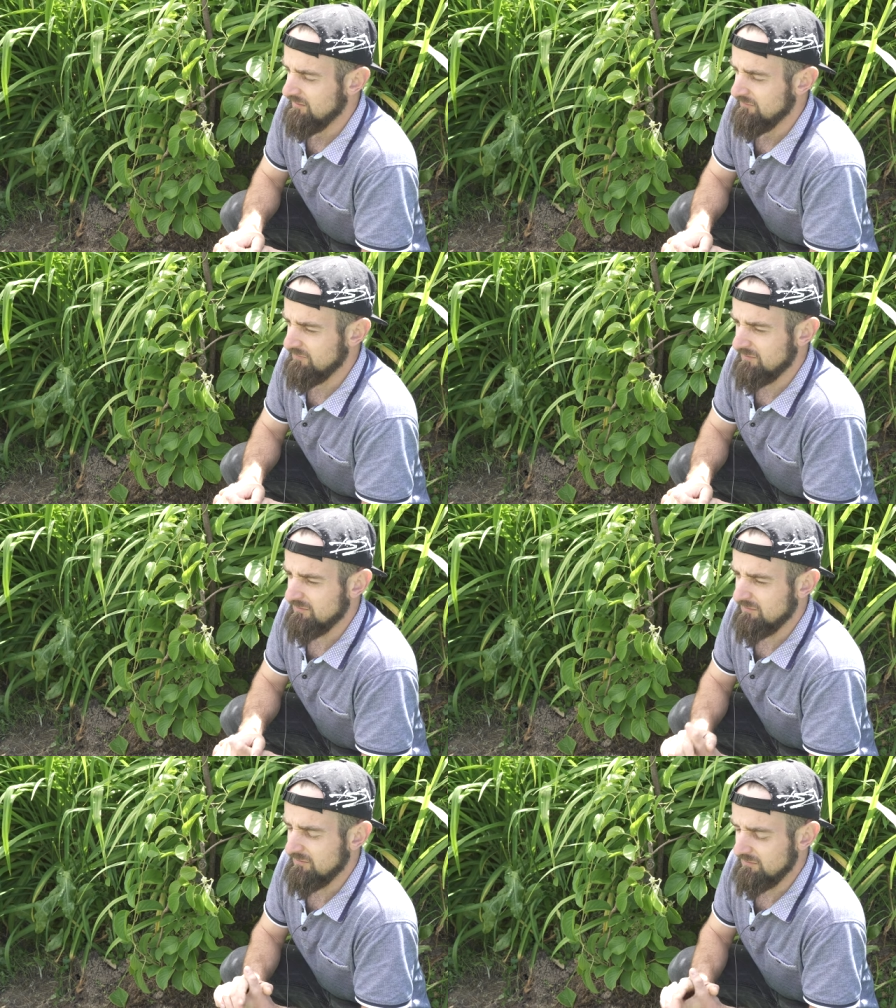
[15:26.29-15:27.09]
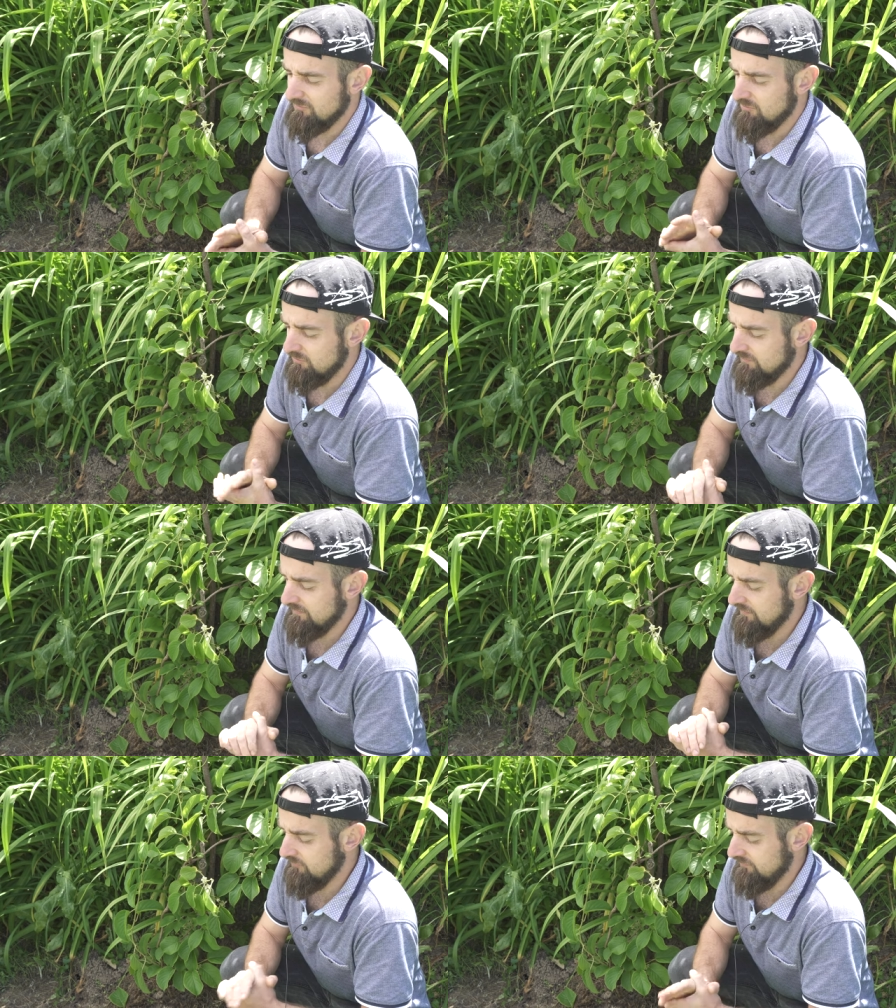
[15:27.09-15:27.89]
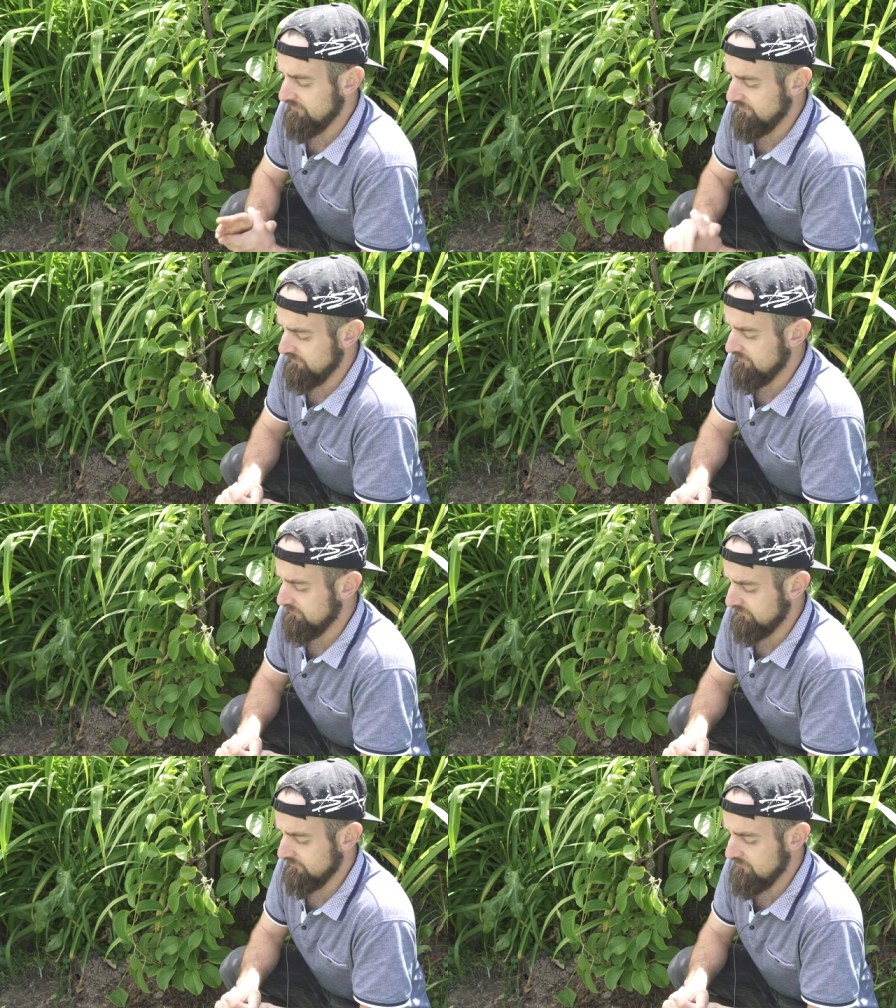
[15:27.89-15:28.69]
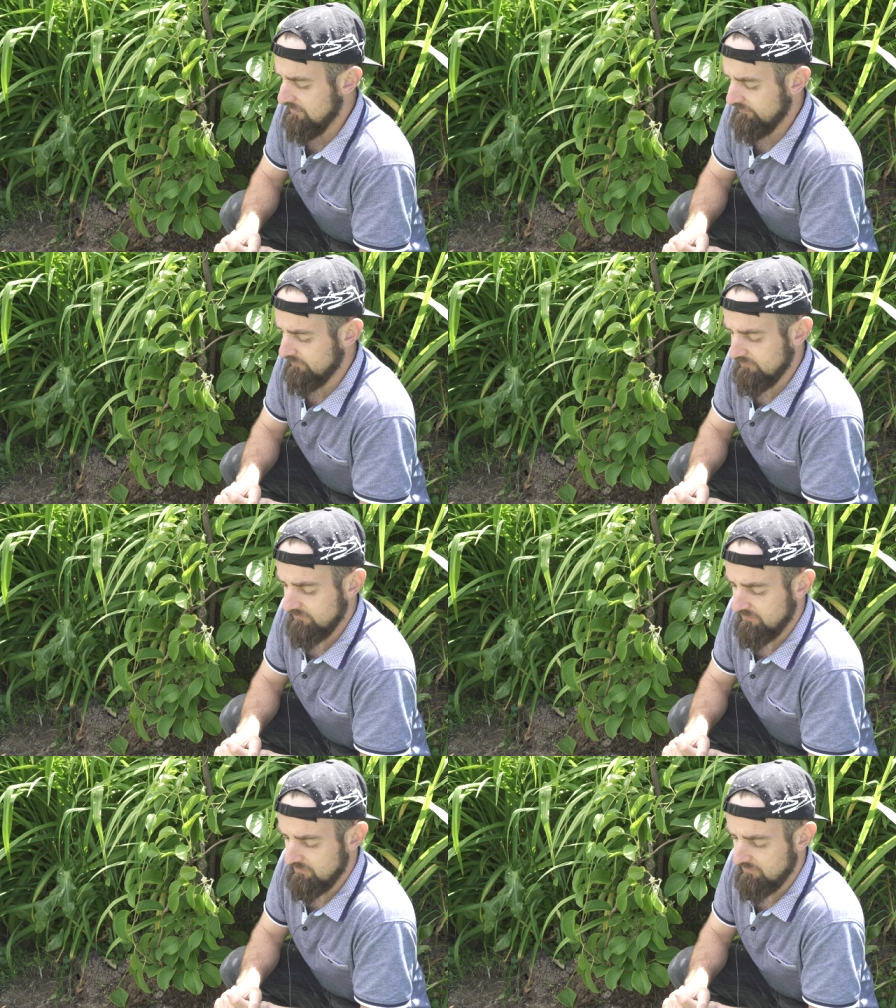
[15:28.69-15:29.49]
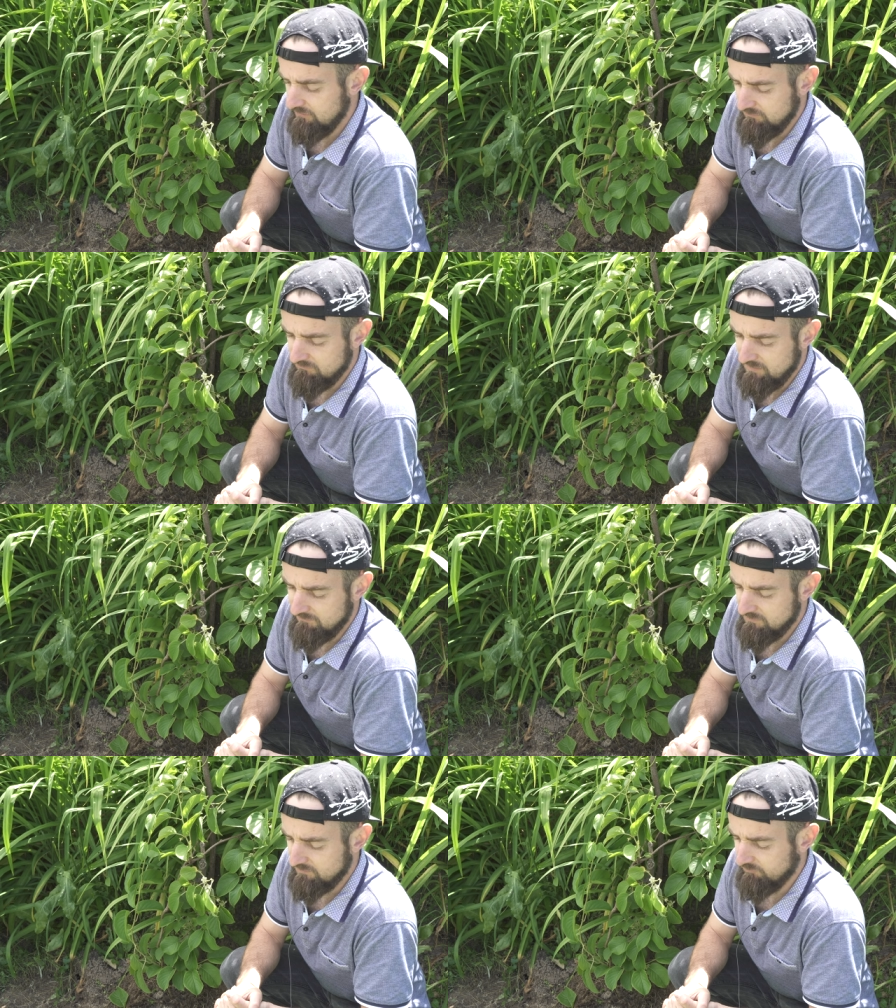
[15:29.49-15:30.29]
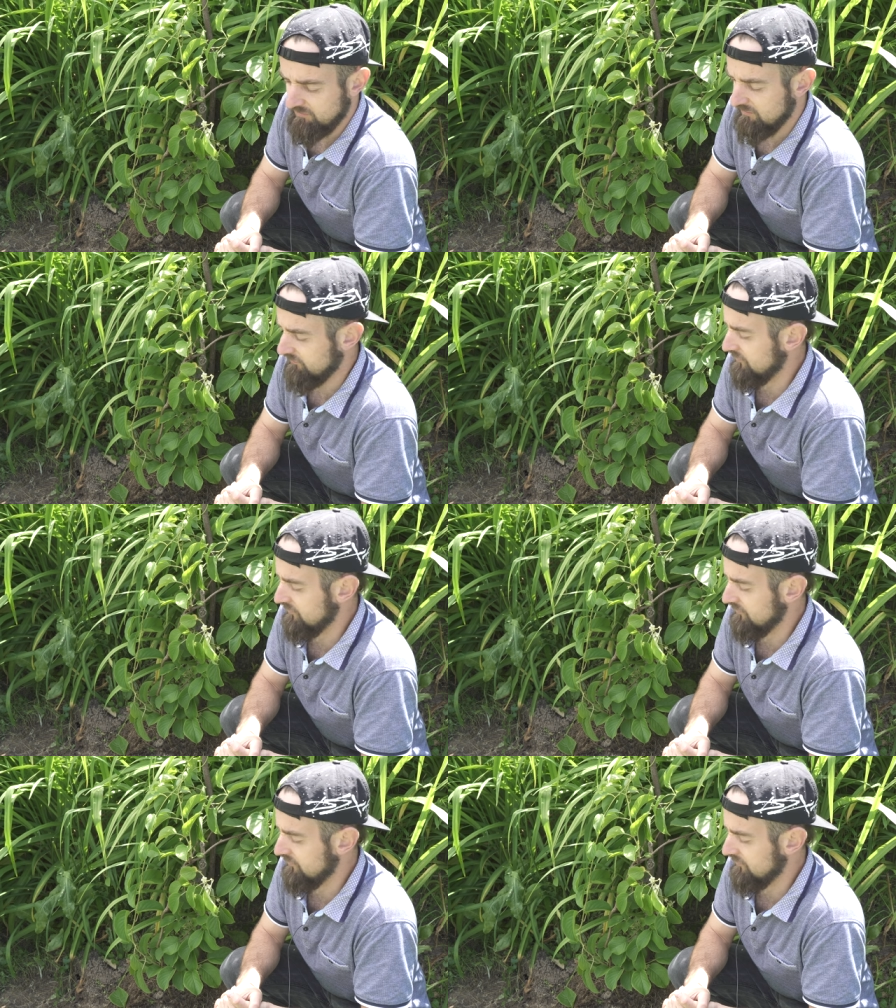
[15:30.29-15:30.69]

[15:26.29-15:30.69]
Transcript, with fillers: Więc y, kto chce, to zgłaszać się. Mam na sprzedaż